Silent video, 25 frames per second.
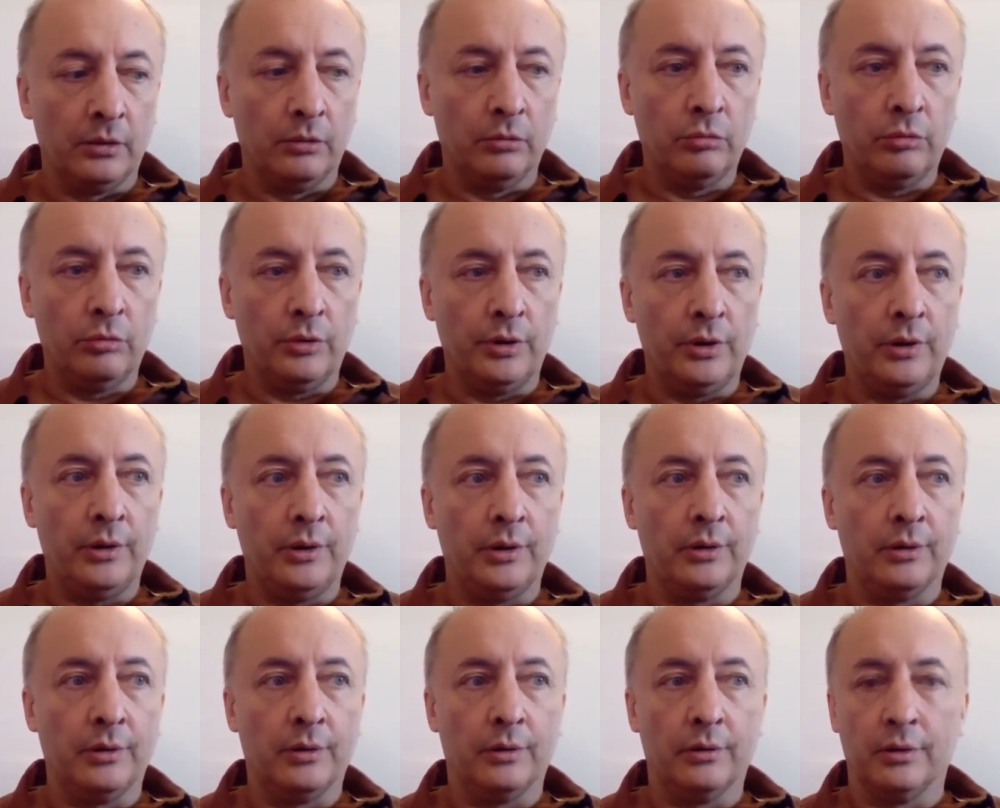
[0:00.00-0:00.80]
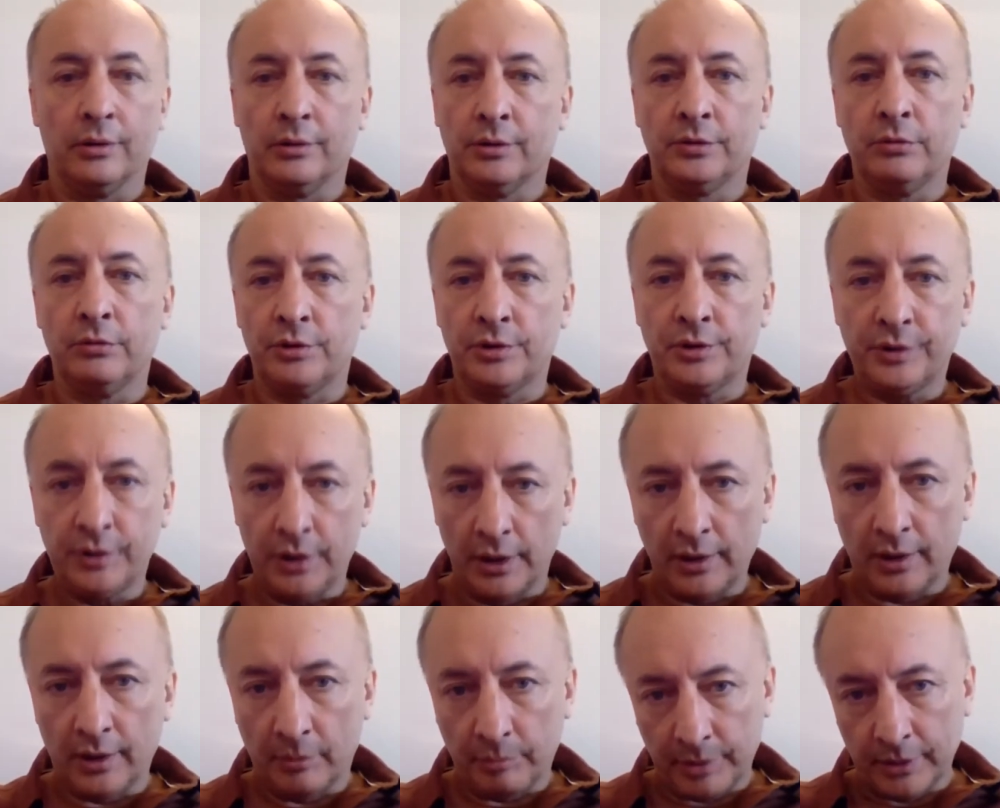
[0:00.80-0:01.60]
Ну и а, с точки
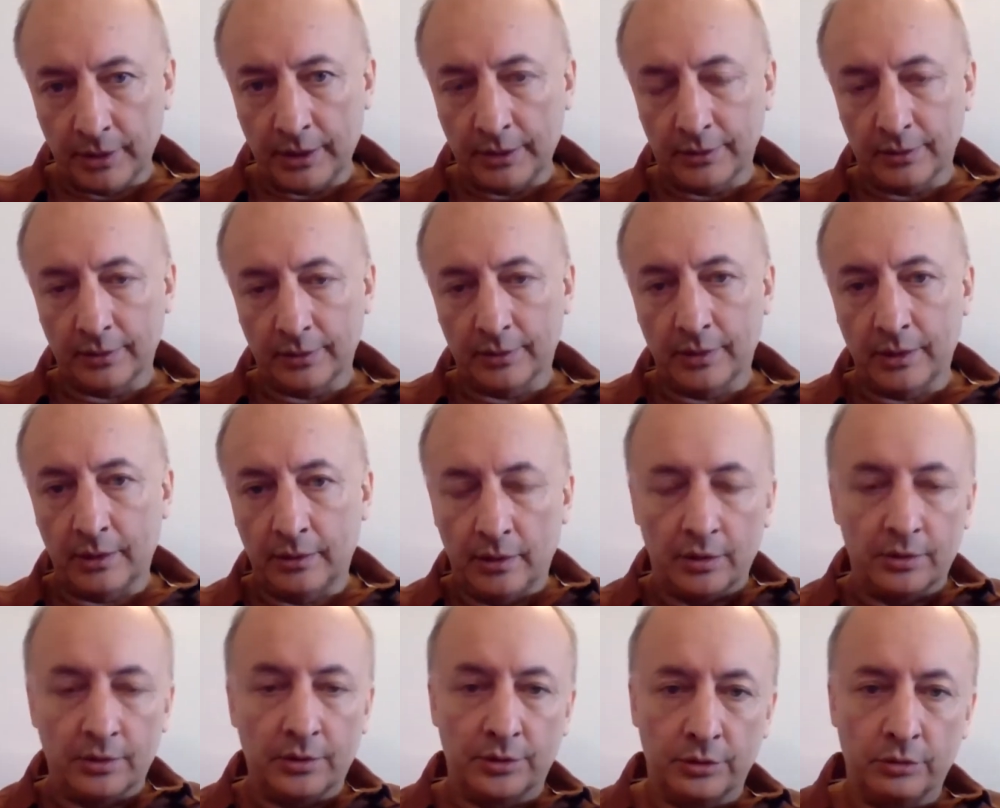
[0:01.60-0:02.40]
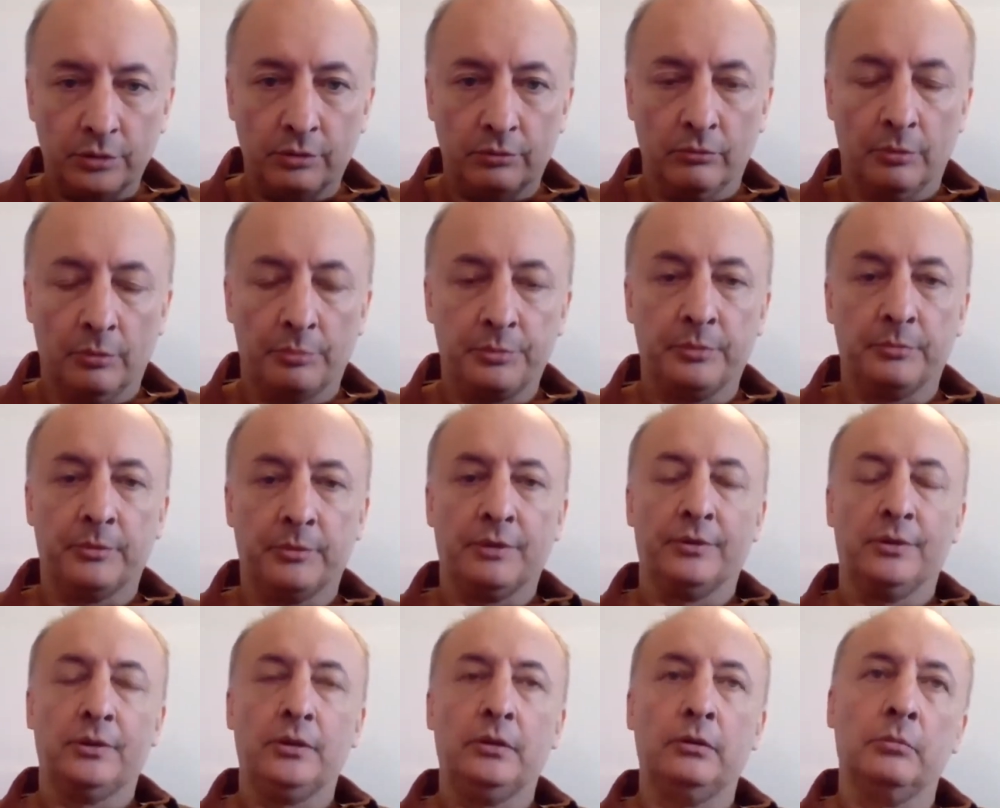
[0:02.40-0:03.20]
зрения оплаты, да, даже что, в
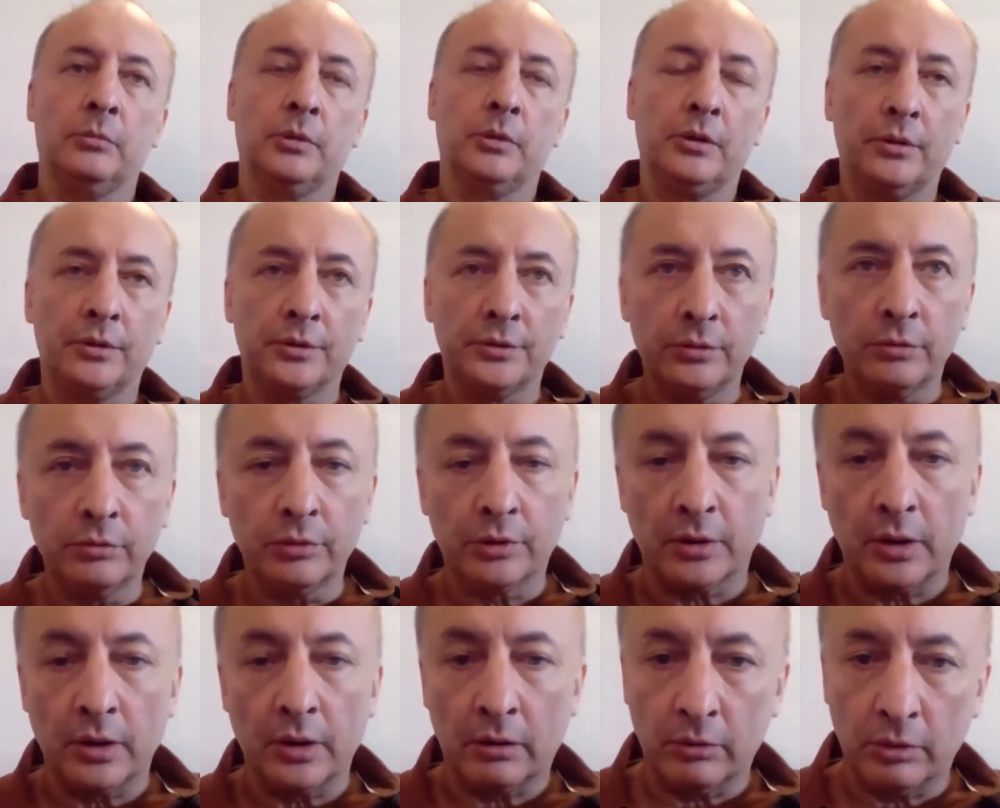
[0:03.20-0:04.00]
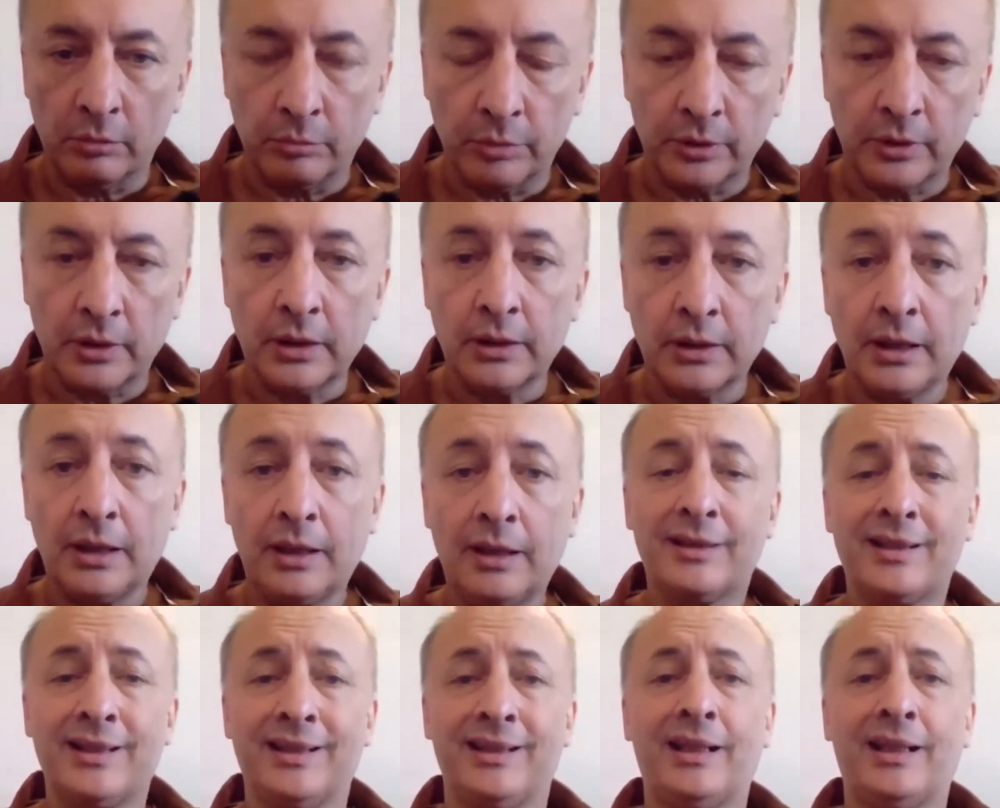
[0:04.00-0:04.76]
общем-то, в основном интересует, какой будет гонорар.